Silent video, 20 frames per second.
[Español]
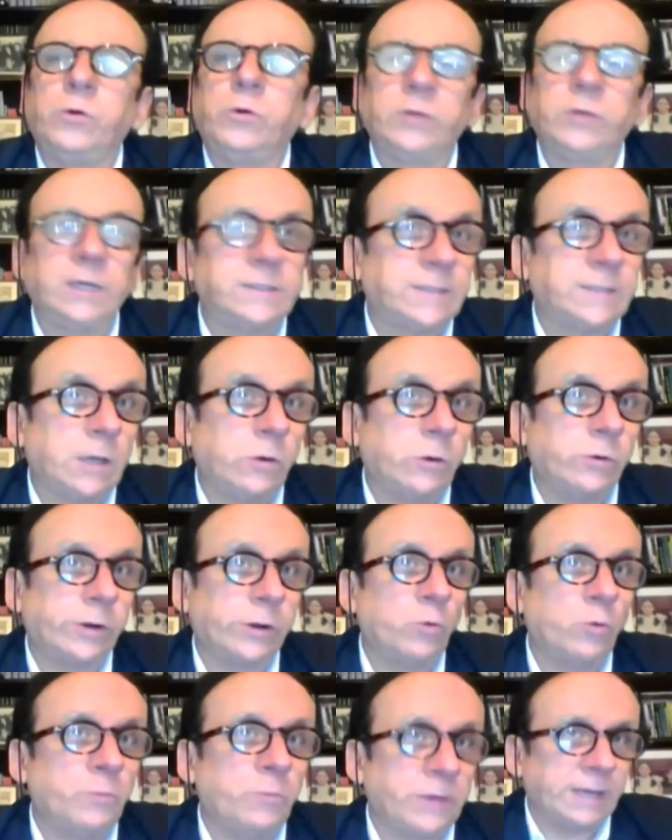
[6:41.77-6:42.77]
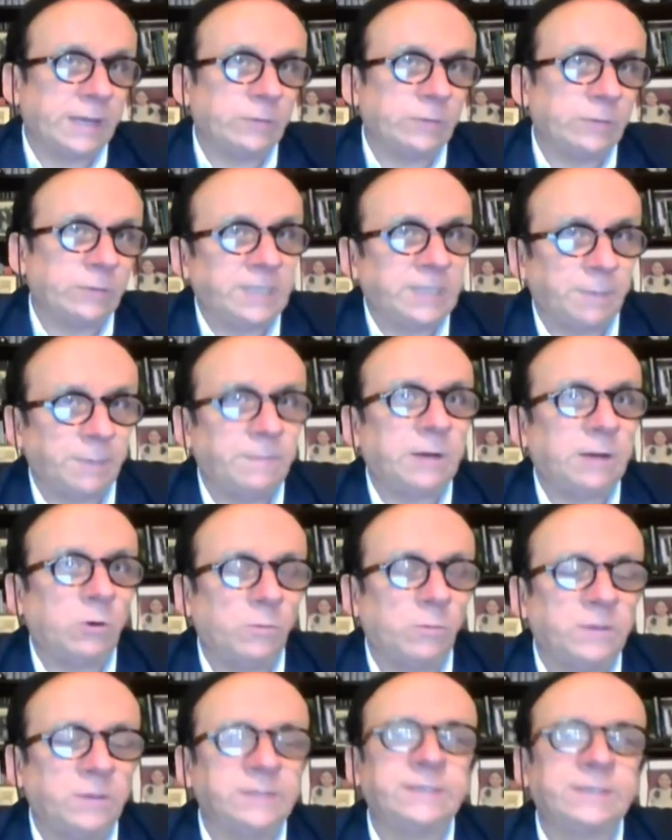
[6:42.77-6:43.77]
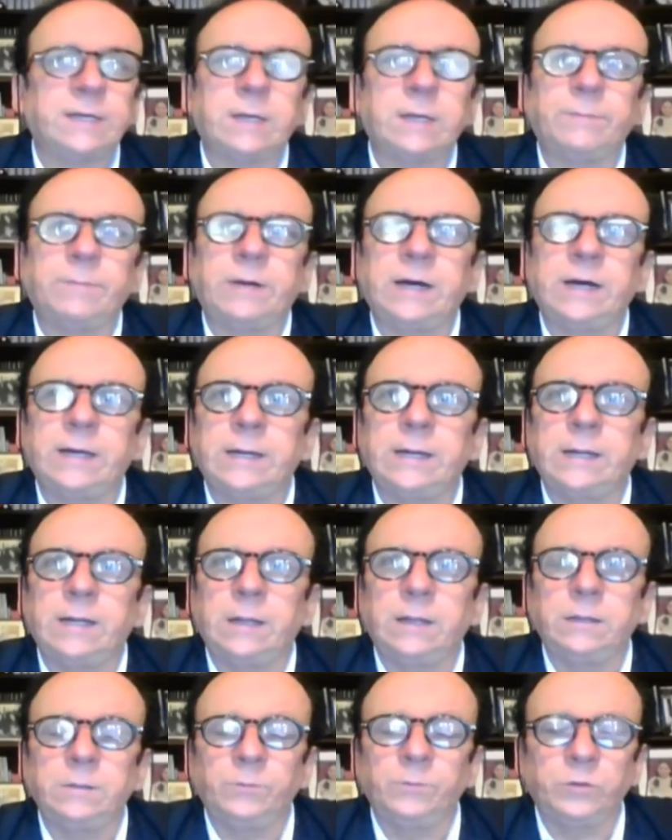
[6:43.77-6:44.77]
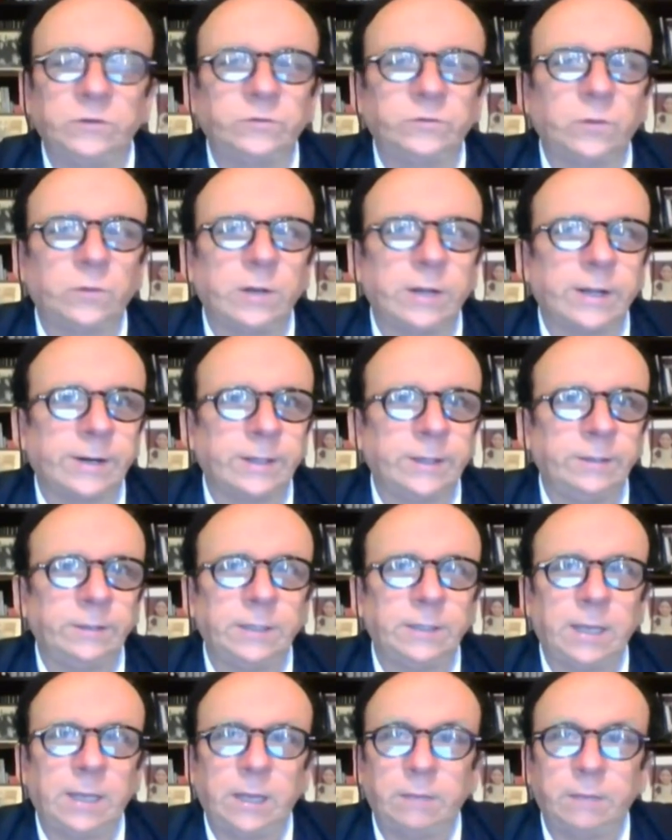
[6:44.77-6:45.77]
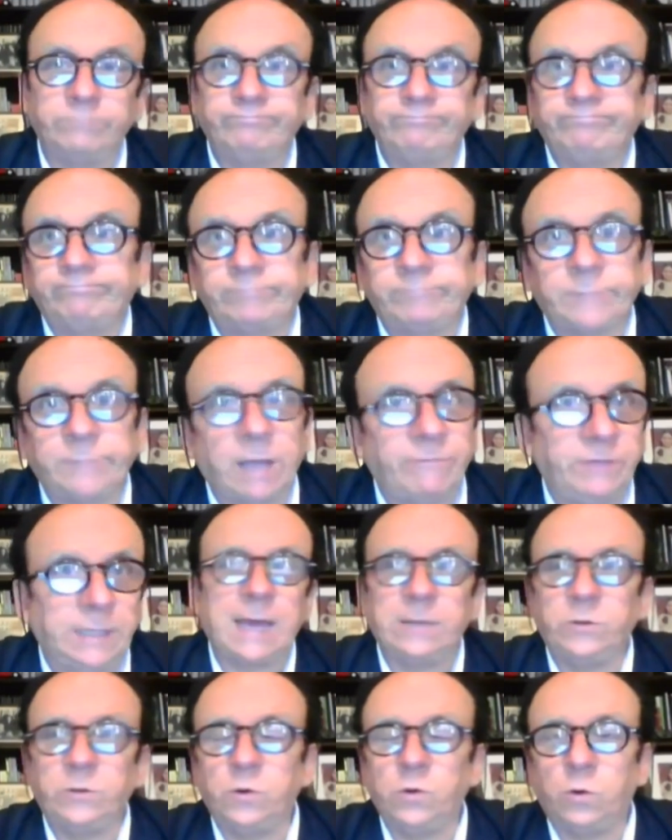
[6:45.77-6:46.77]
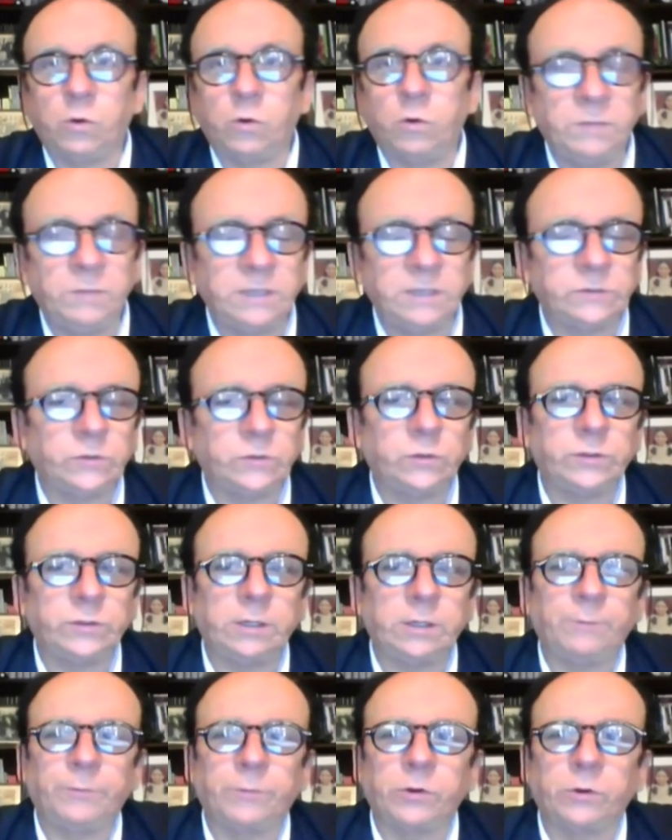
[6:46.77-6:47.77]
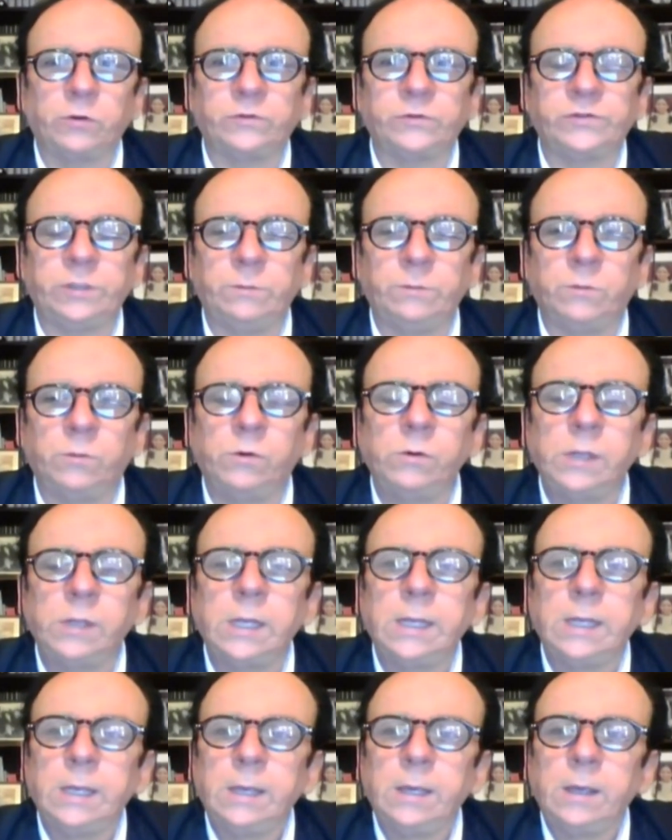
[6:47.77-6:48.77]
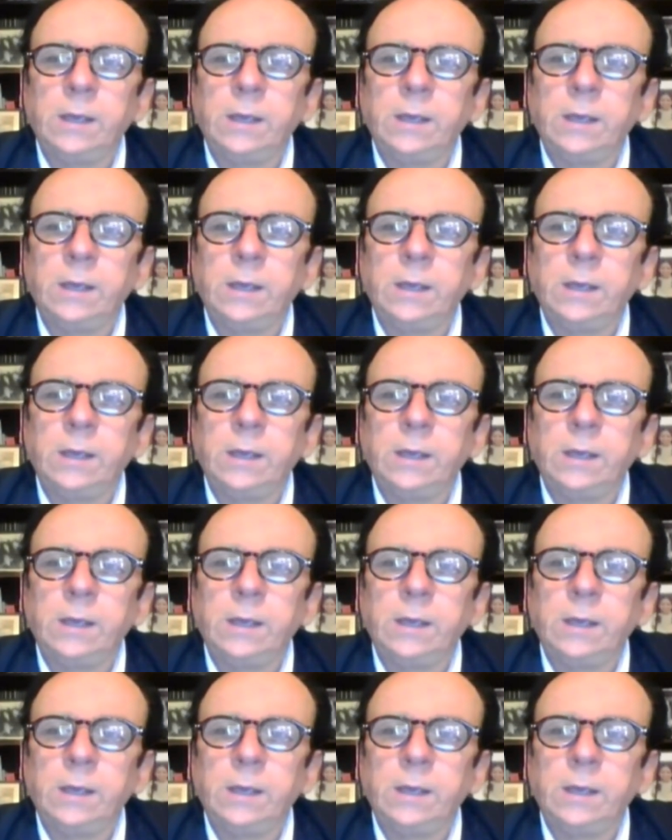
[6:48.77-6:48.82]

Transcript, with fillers: porque ha estado recuperando su inversión, recién va a comenzar a pagar impuesto a la renta a finales de este año, comienzos del próximo.